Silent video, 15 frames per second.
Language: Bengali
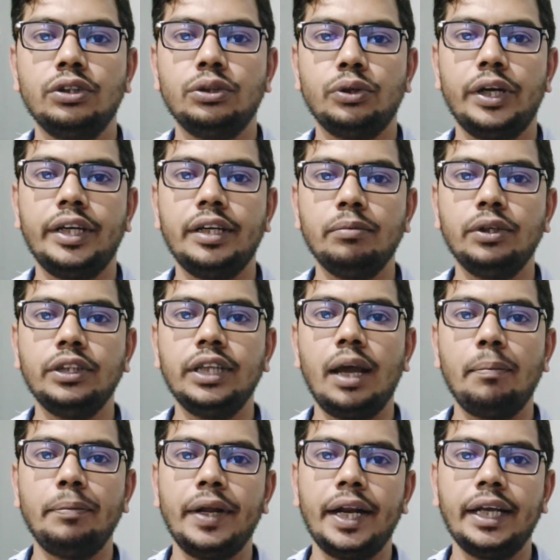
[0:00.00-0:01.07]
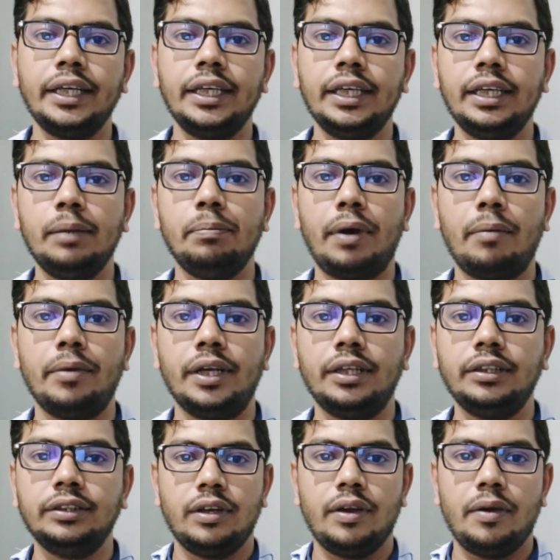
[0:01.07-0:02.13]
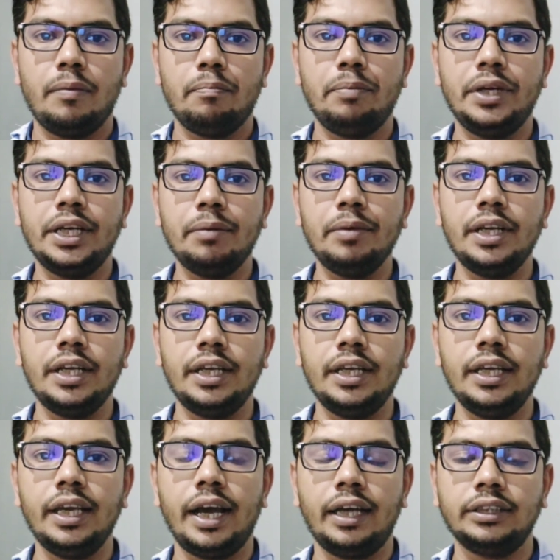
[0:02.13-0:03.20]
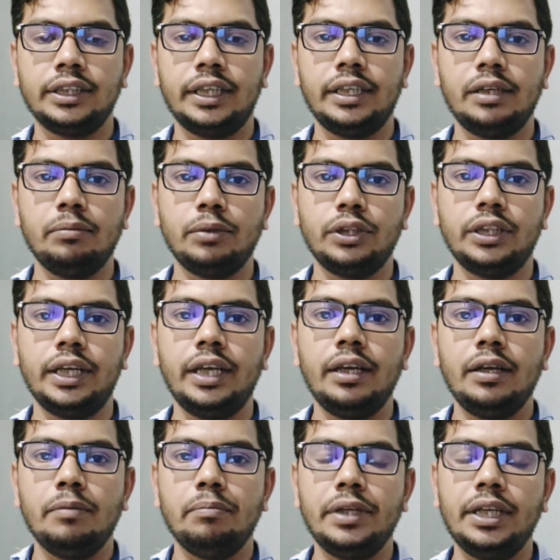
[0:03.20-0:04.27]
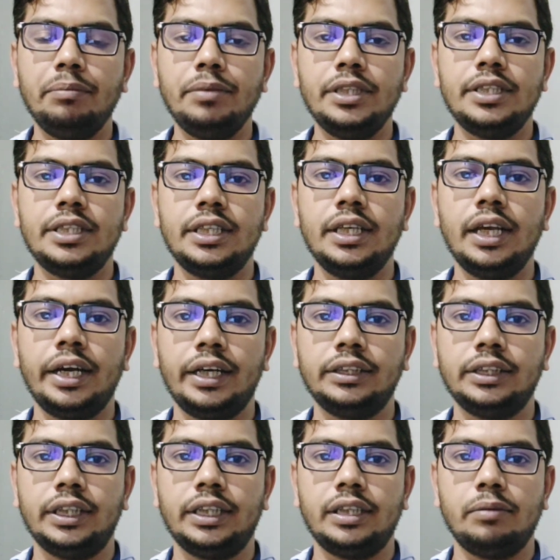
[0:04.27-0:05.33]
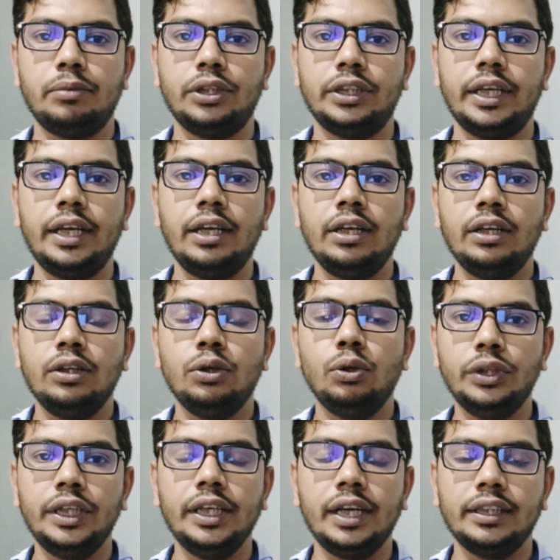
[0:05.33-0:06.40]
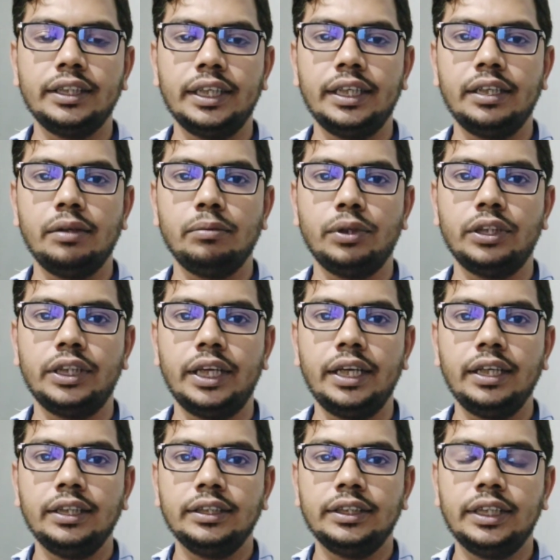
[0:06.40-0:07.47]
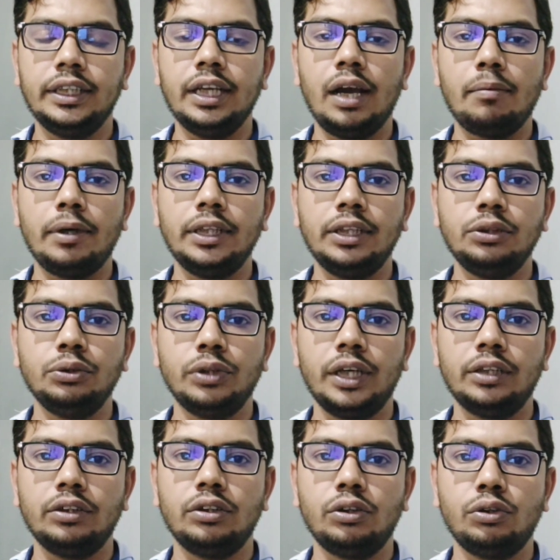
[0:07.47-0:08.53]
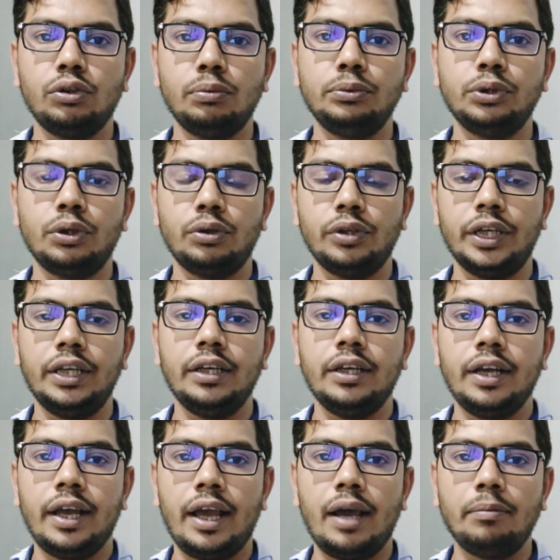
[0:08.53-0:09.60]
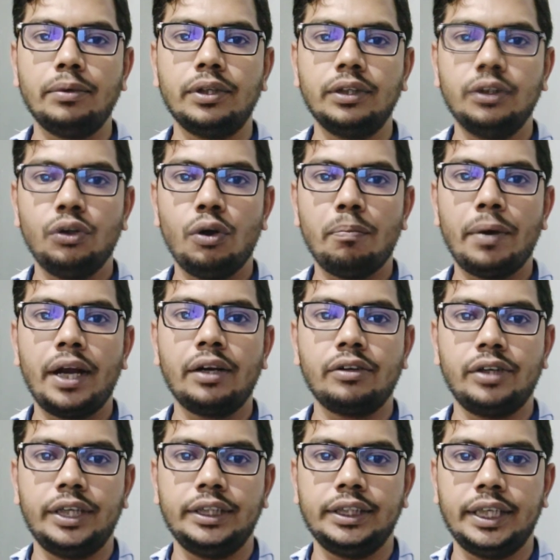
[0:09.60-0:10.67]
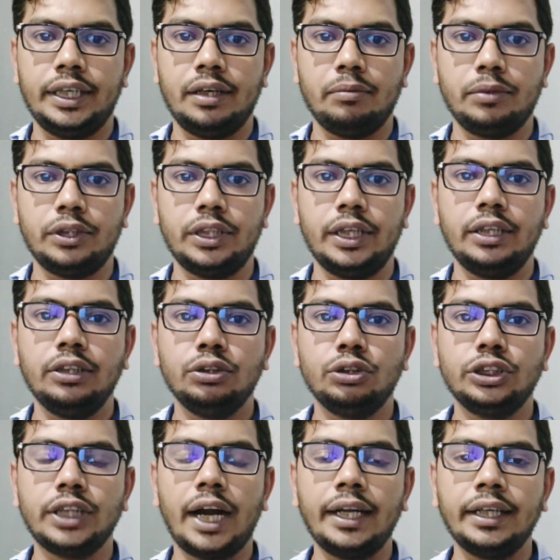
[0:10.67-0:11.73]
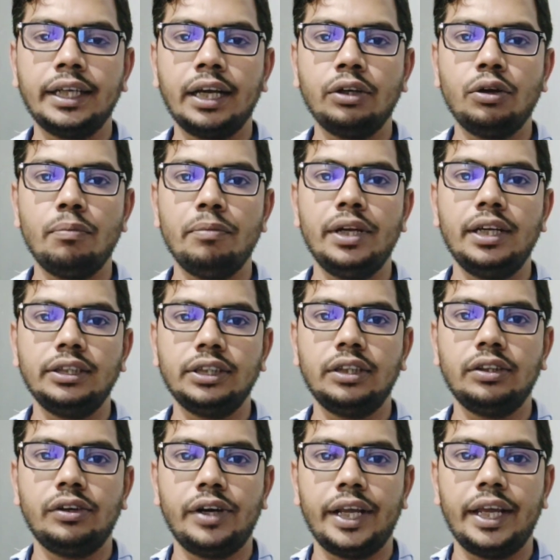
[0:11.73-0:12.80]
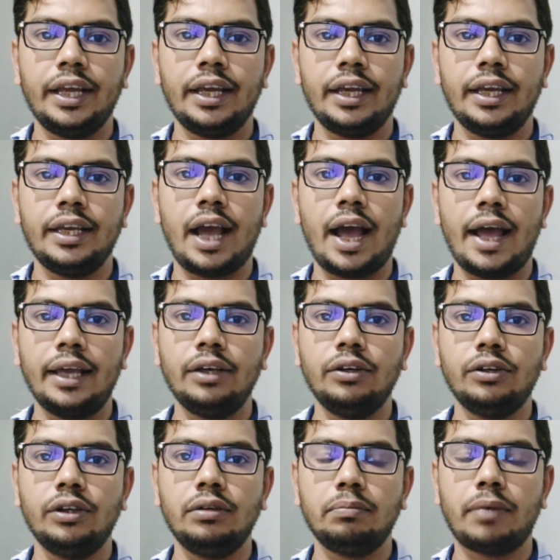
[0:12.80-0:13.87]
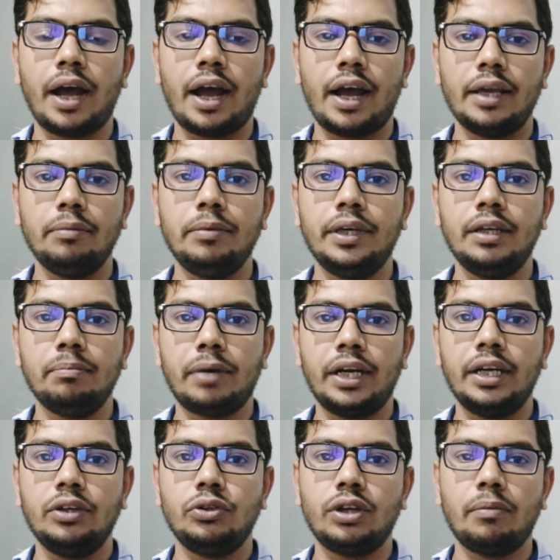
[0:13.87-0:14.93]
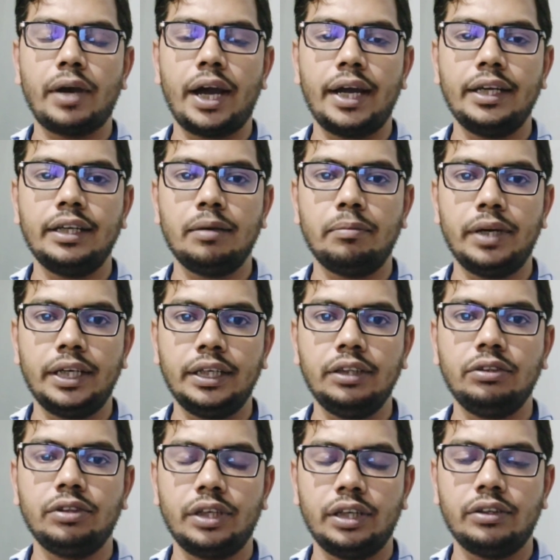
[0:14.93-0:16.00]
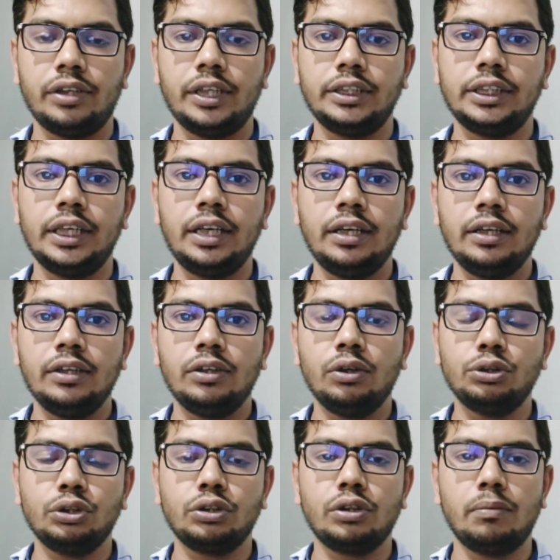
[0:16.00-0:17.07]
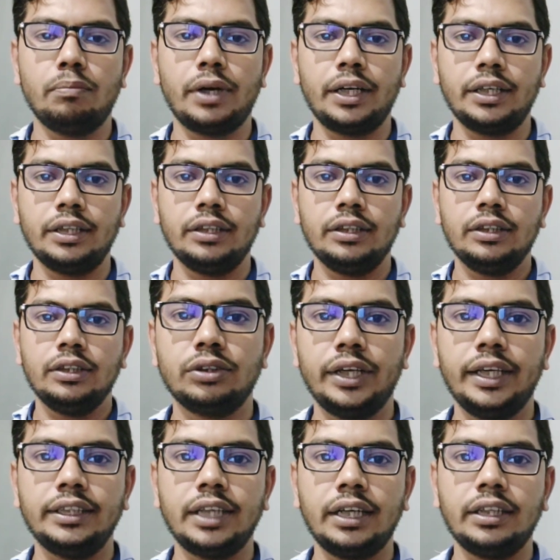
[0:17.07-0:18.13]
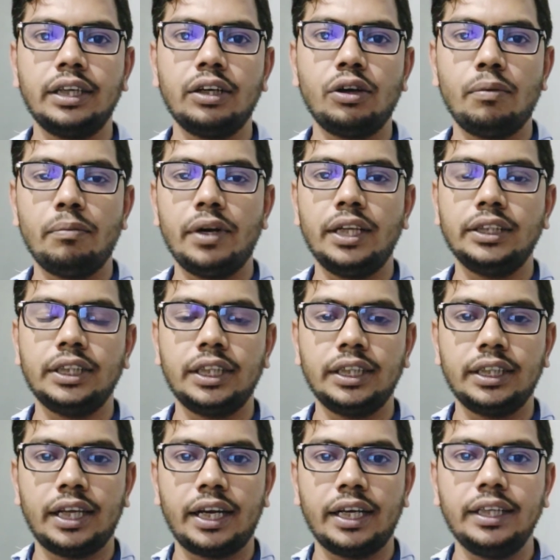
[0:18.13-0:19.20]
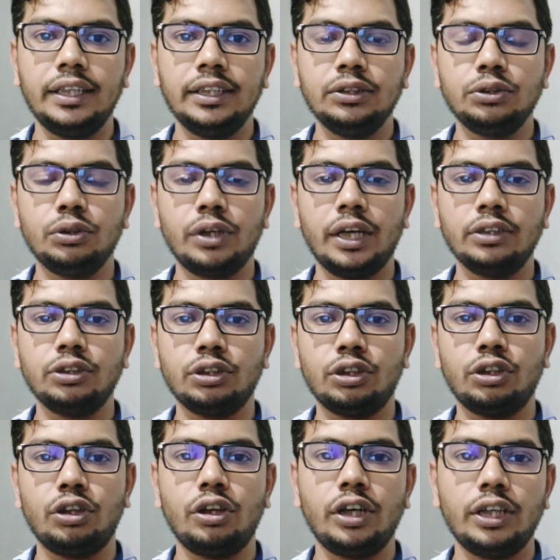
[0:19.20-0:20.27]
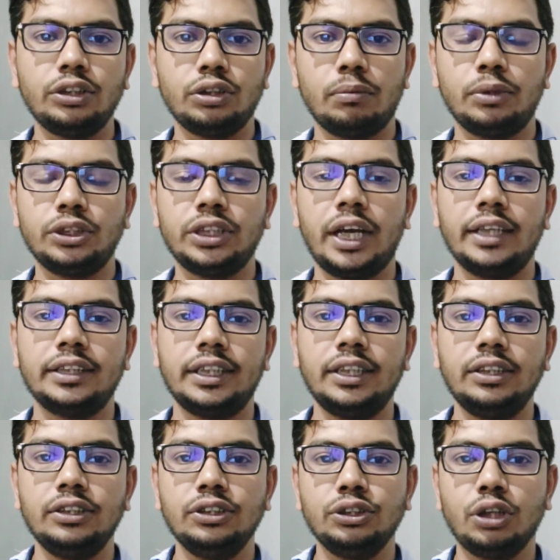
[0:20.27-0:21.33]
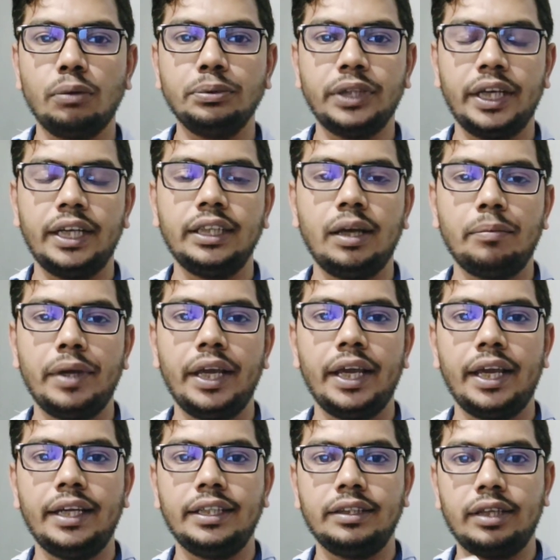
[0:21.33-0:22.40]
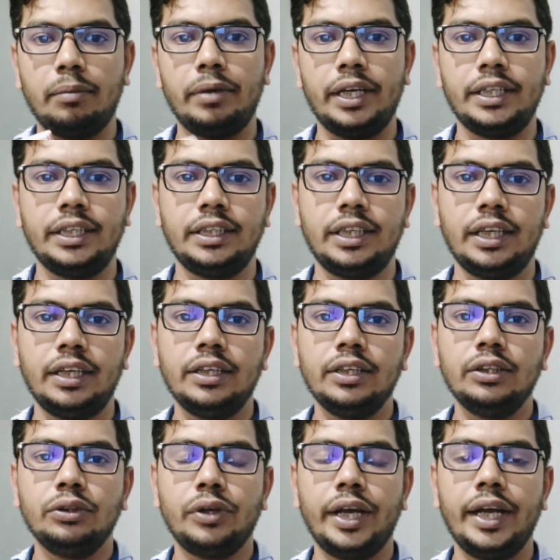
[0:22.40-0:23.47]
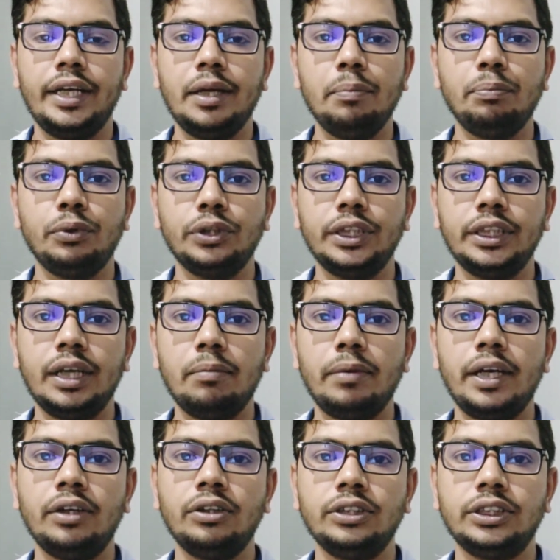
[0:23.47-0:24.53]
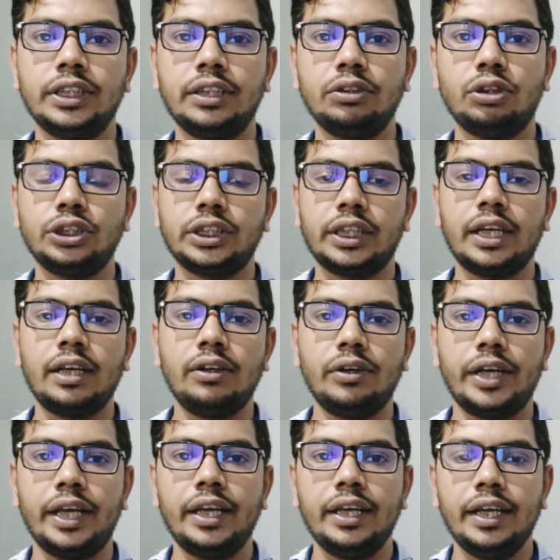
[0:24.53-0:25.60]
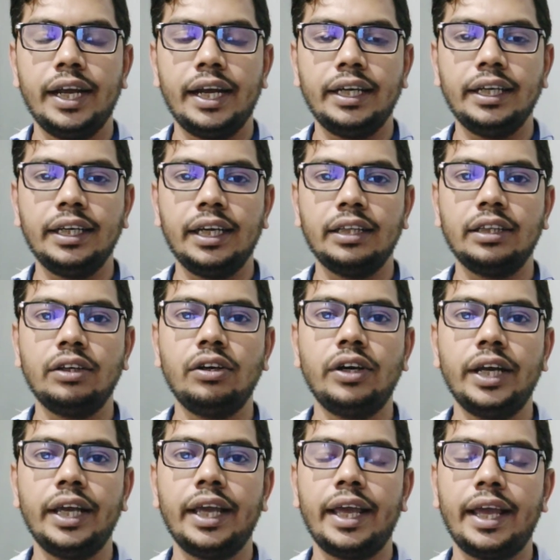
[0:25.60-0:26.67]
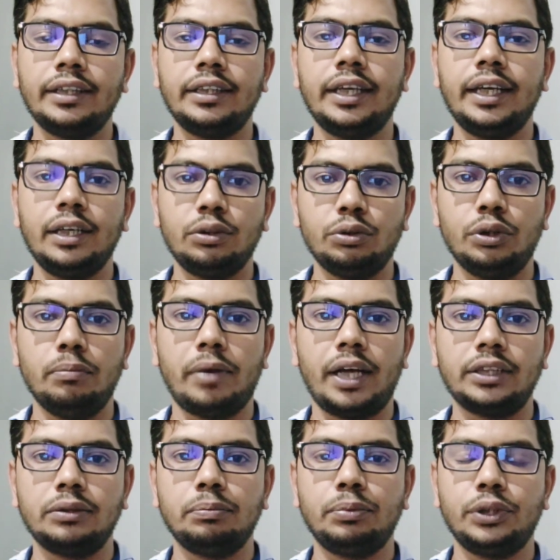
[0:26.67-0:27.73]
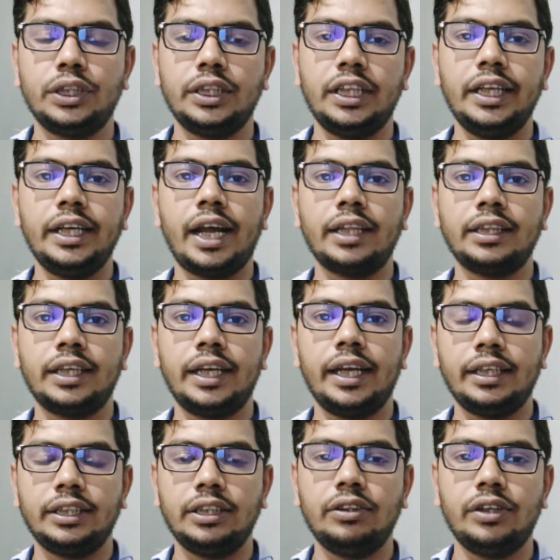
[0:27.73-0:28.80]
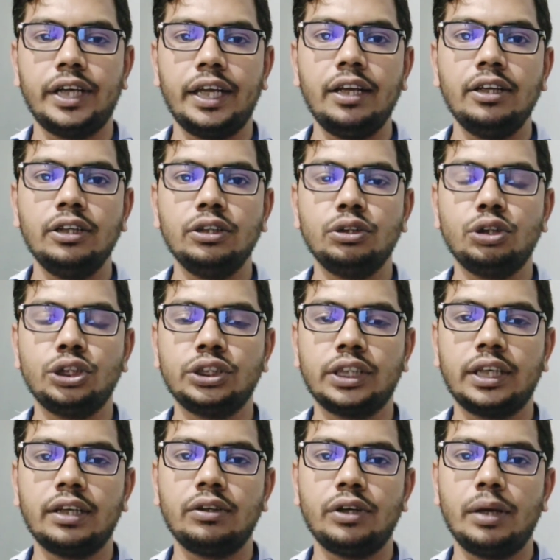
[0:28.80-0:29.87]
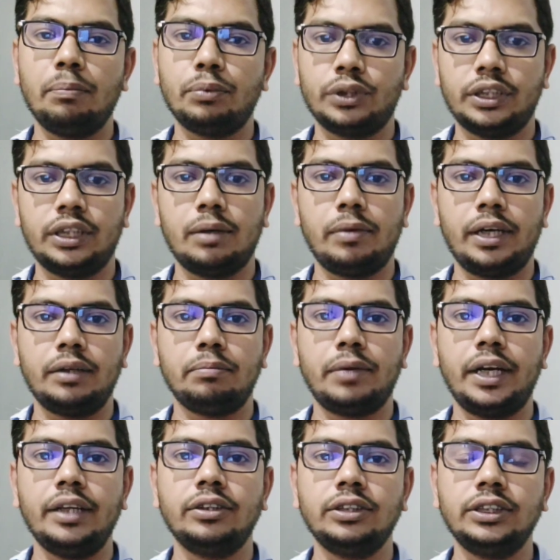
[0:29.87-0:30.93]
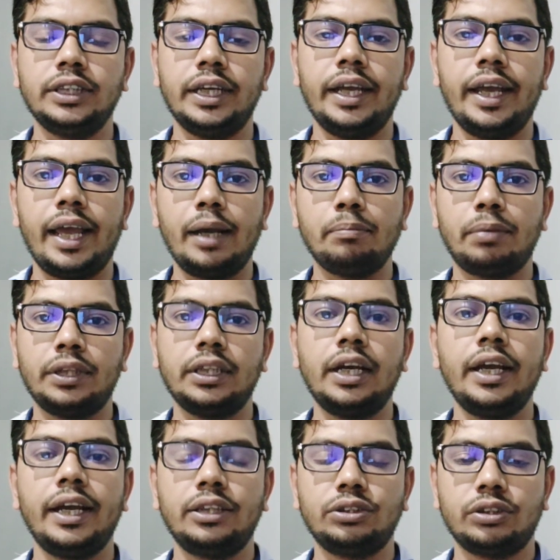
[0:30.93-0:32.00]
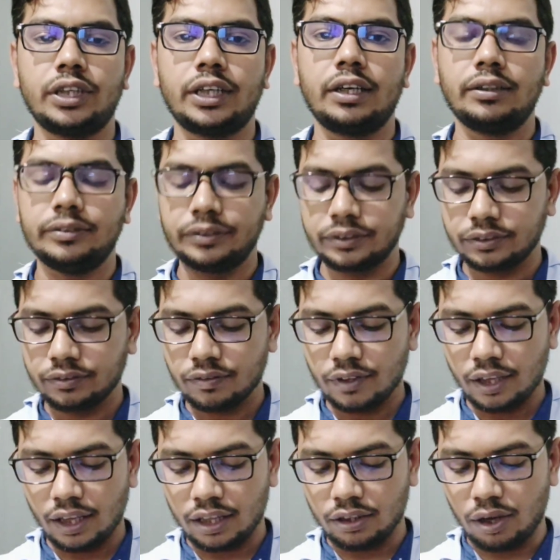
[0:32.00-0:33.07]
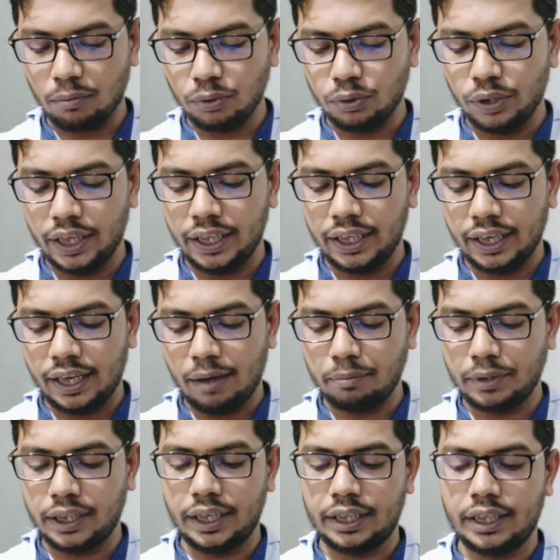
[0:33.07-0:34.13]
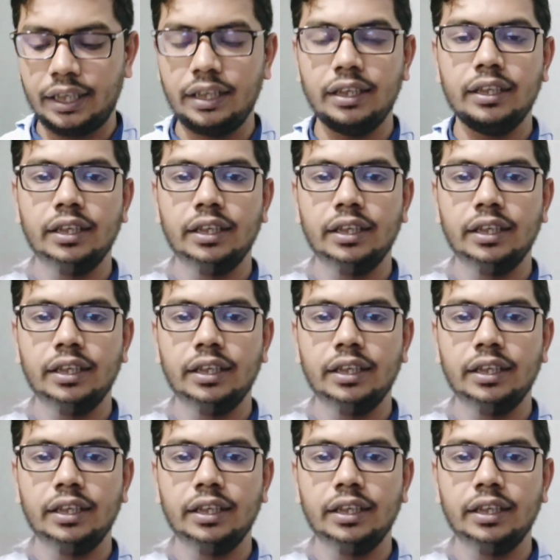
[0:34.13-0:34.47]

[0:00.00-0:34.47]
তো এটির মধ্যে আপনারা কি কি পাবেন ভিটামিন ই e আছে এটির মধ্যে ভিটামিন সি আছে এটির মধ্যে প্রোটিন আছে এটির মধ্যে যেটি আমাদের চোখের জন্য খুব জরুরি এবং কপার রয়েছে এটির মধ্যে তো চারটা কম্বিনেশন করে এই আইগোল্ড বা আইবি বা নিট্রাম আই ট্যাবলেটটি তৈরি করেছে ওষুধ কোম্পানি তো এই চারটা কম্বিনেশনের দ্বারাই চোখের যত ধরনের সমস্যা আছে সব সেরে যাবে এই ট্যাবলেটটিতে তো এটির প্রতি ট্যাবলেট হচ্ছে দশ টাকা করে এটি খেতে হয় এক থেকে দুই মাস প্রতিদিন রাত্রে একটি করে দশ টাকা করে প্রতি ট্যাবলেট মানে হচ্ছে এক পাতা একশো টাকা তো আমি খুলে দেখাই আপনাদেরকে